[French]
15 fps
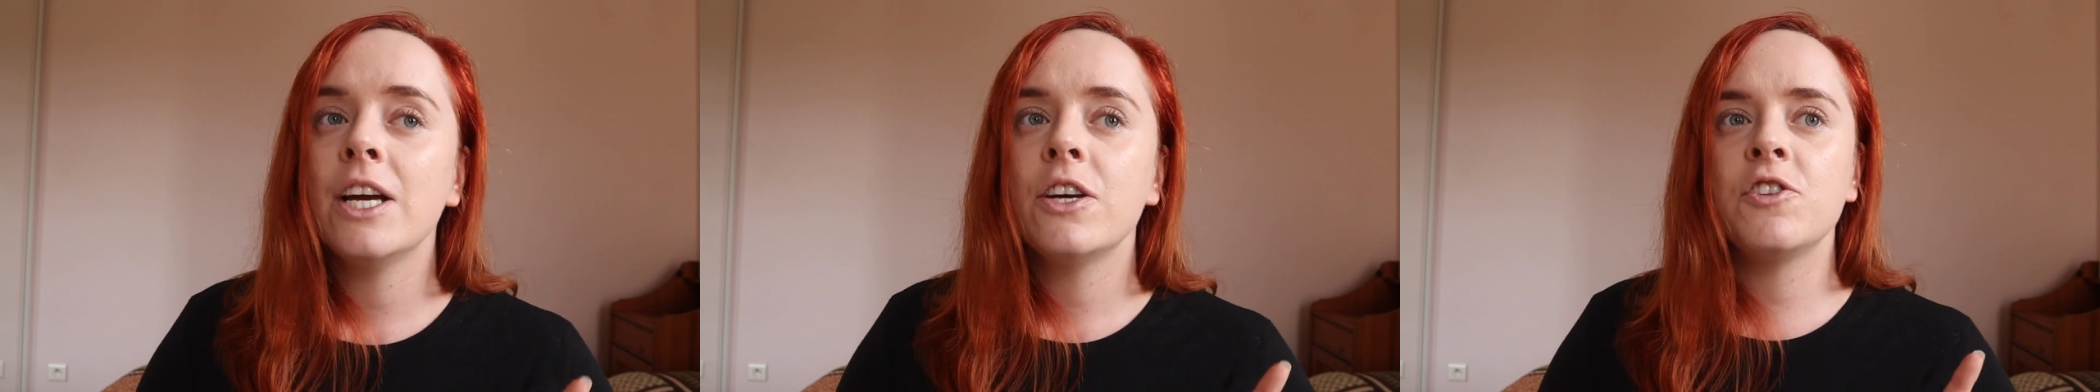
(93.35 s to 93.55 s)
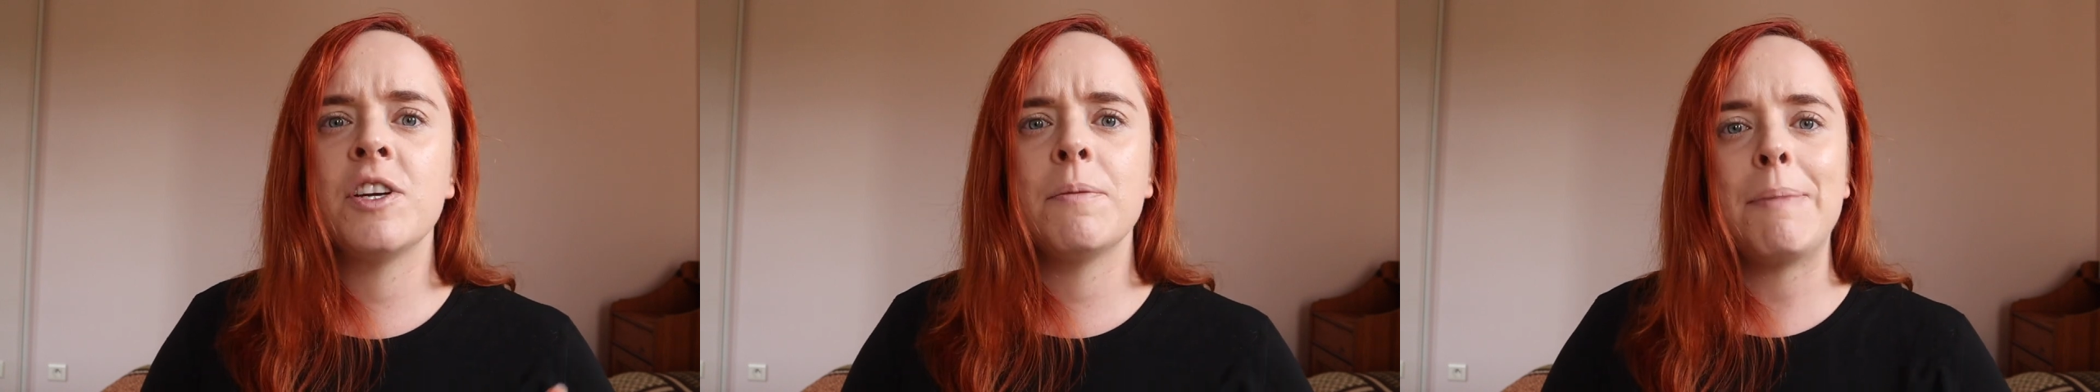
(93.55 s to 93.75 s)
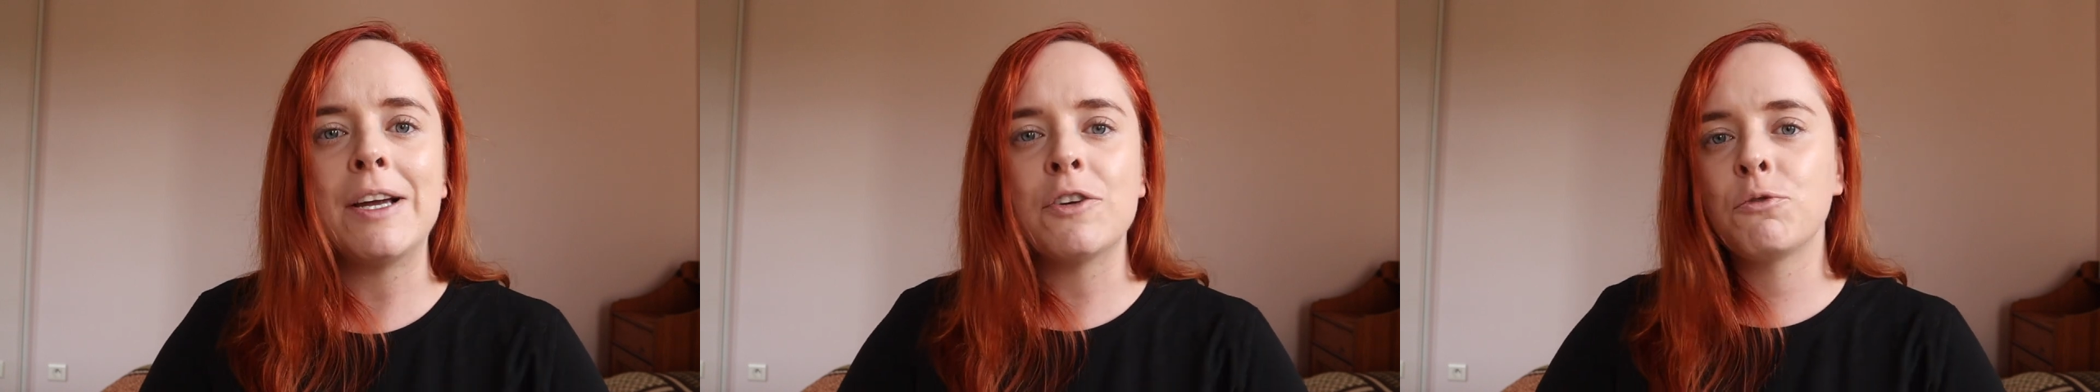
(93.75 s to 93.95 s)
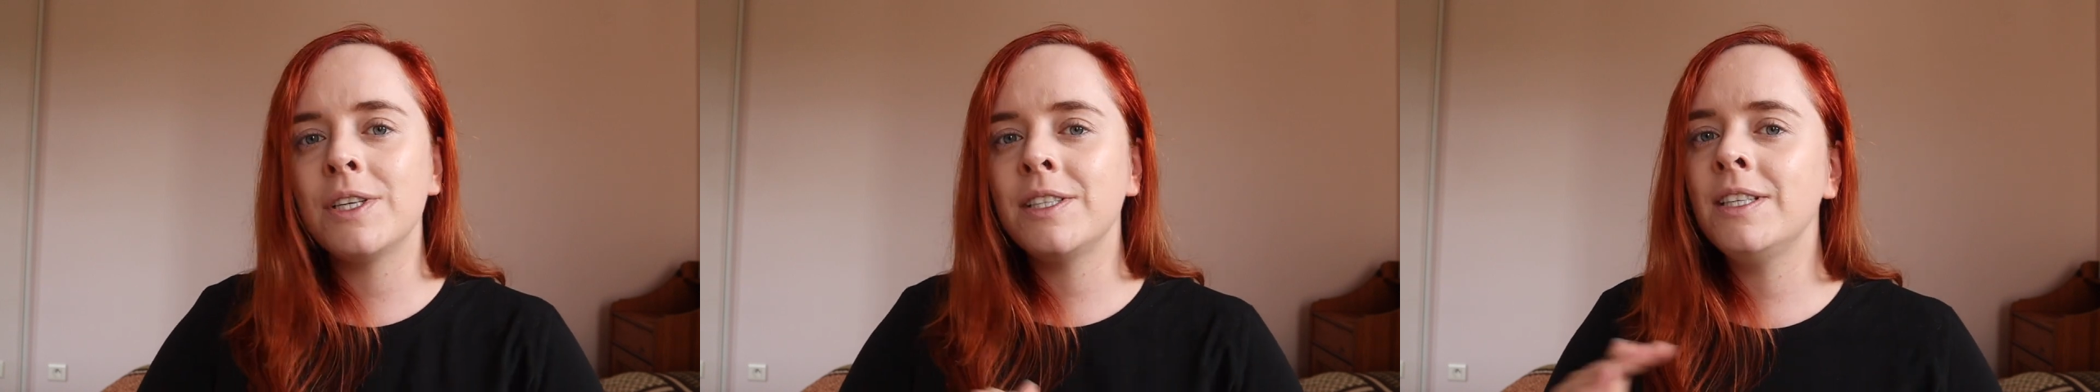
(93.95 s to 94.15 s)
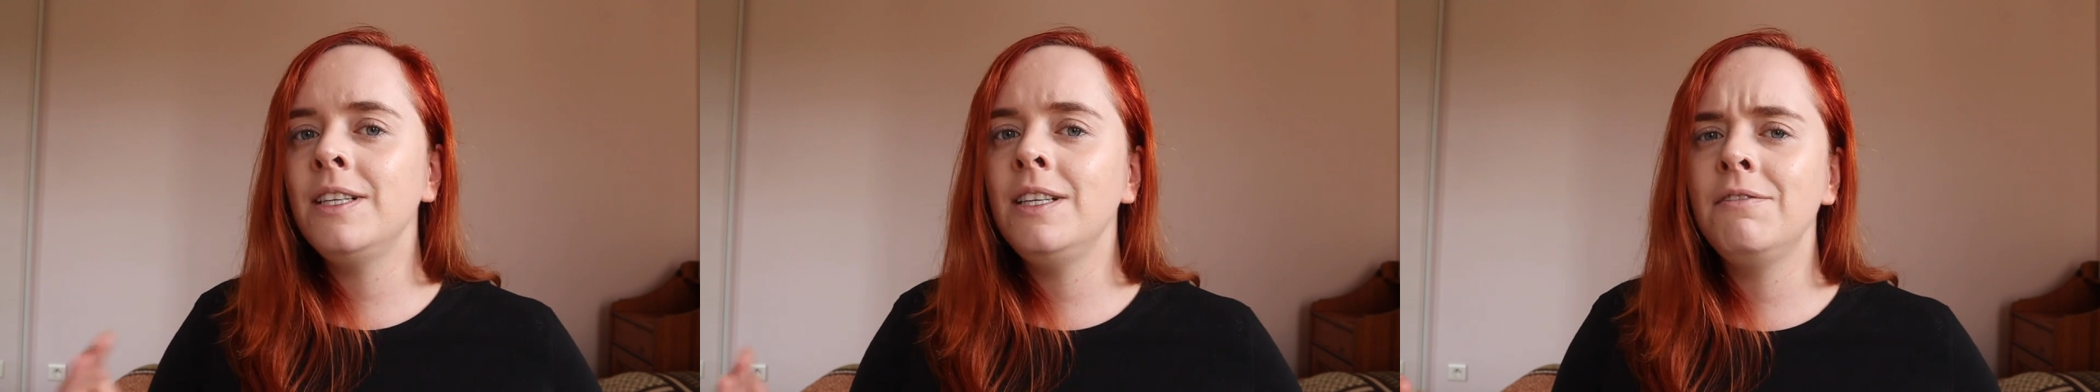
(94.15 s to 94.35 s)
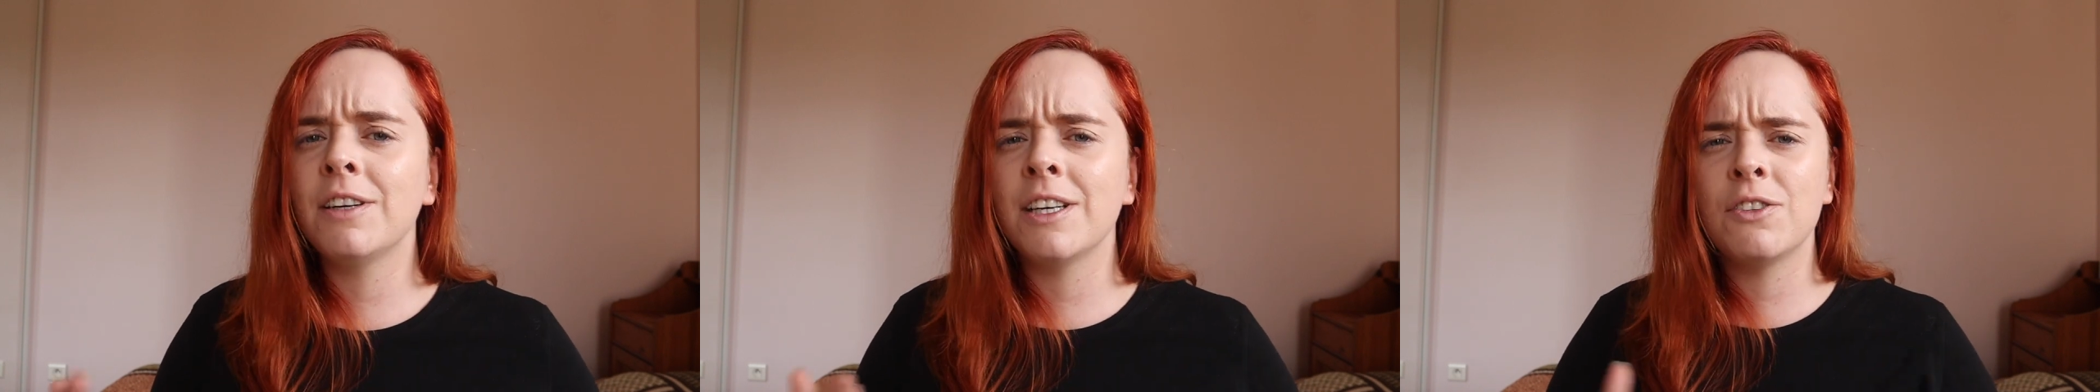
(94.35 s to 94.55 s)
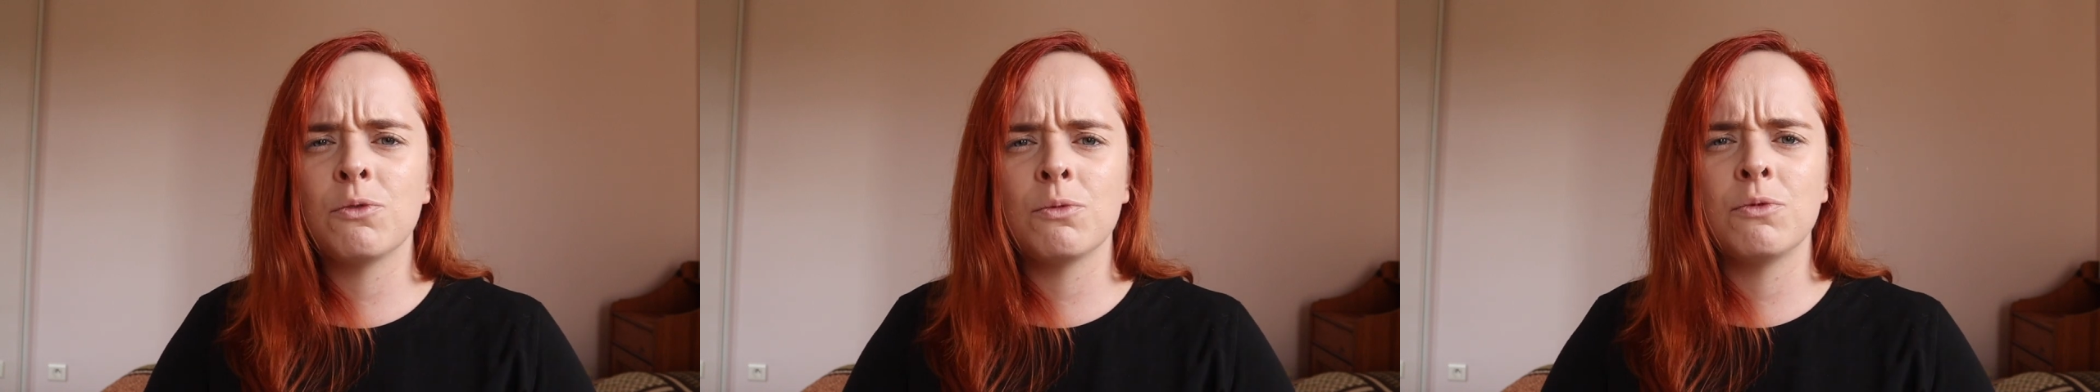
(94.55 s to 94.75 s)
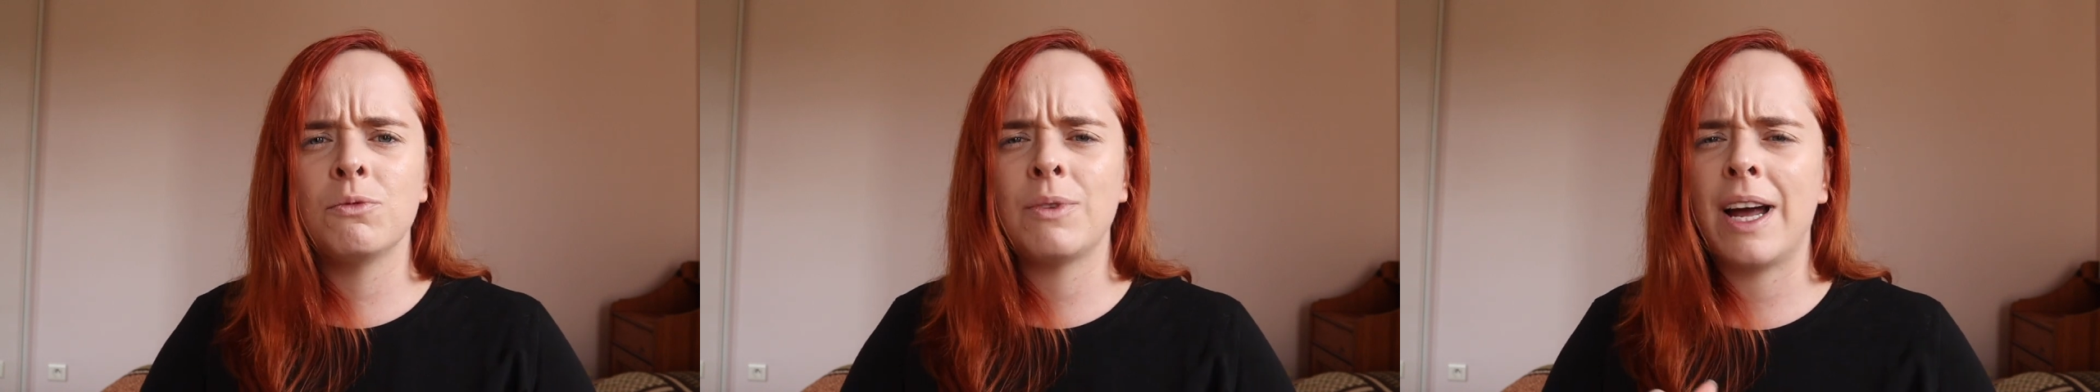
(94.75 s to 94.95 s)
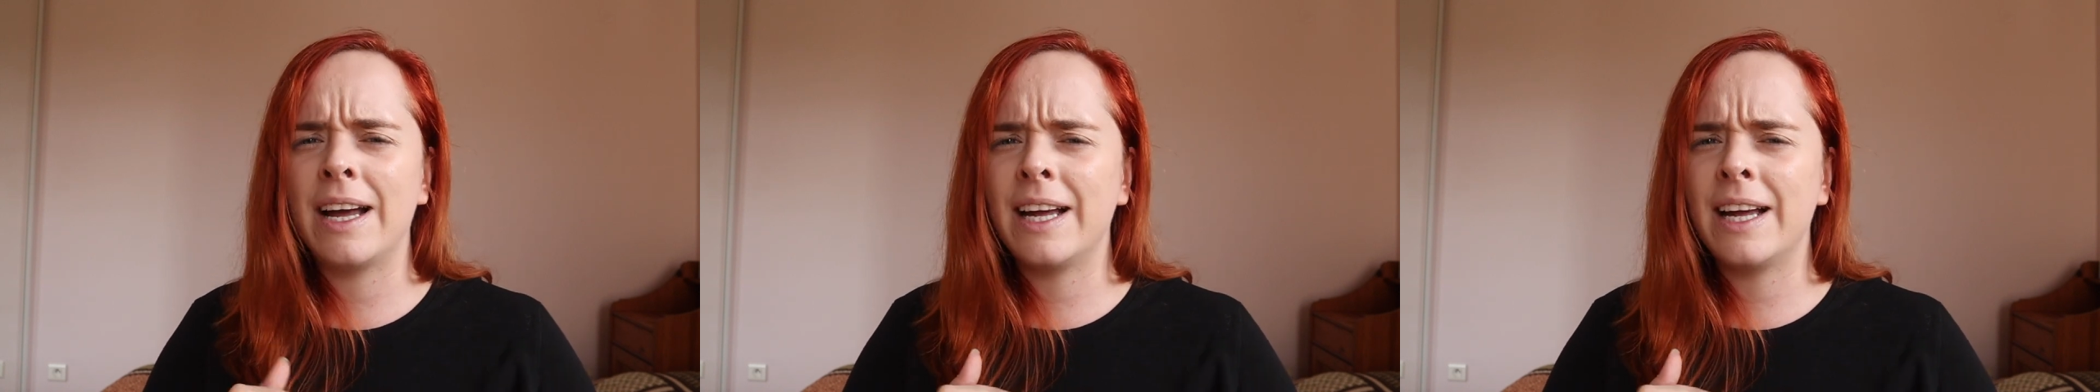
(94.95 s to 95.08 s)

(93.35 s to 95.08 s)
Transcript: J'ai pas choisi de livraison